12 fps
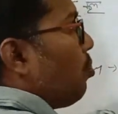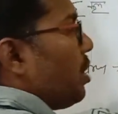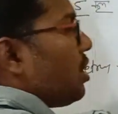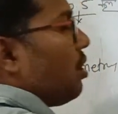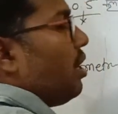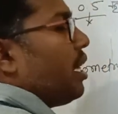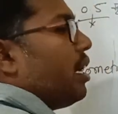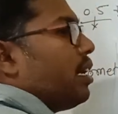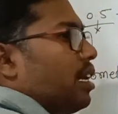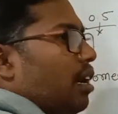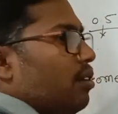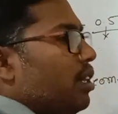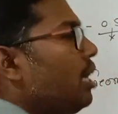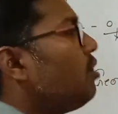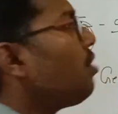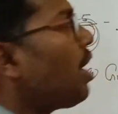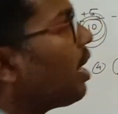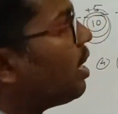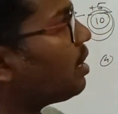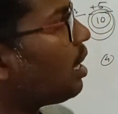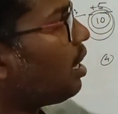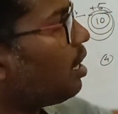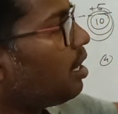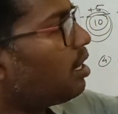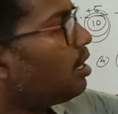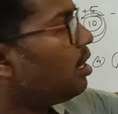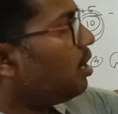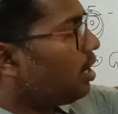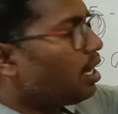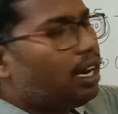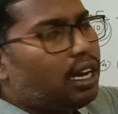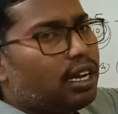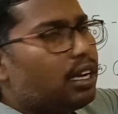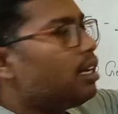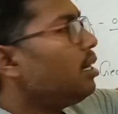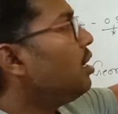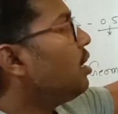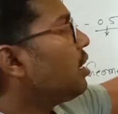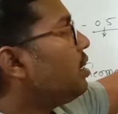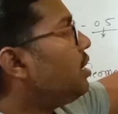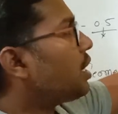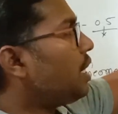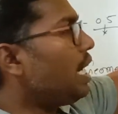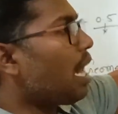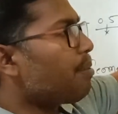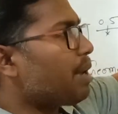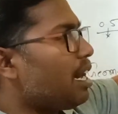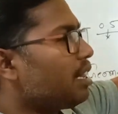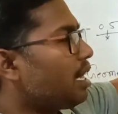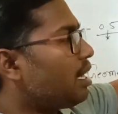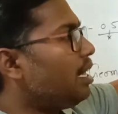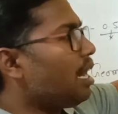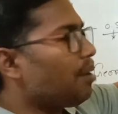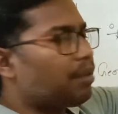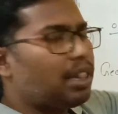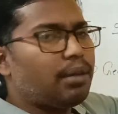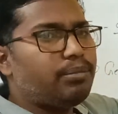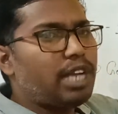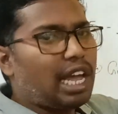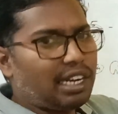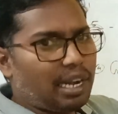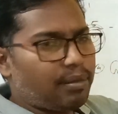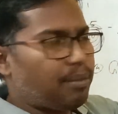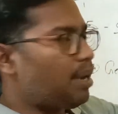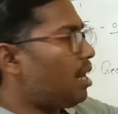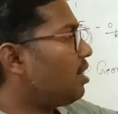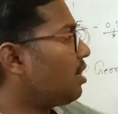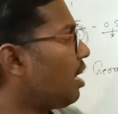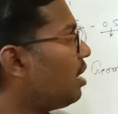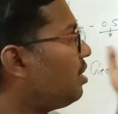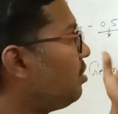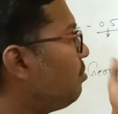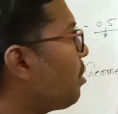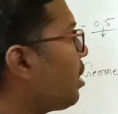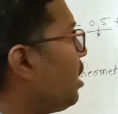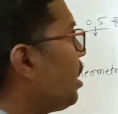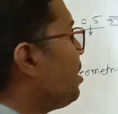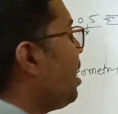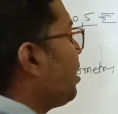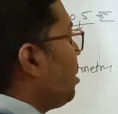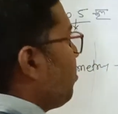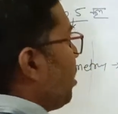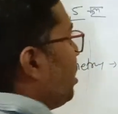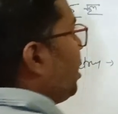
तो भी से लिगेंड क्या होता है जुड़ा रहता है है ना ये कीला बना लेता है कीला मतलब जाल टाइप का बना लेता है मकड़ी का जाल टाइप का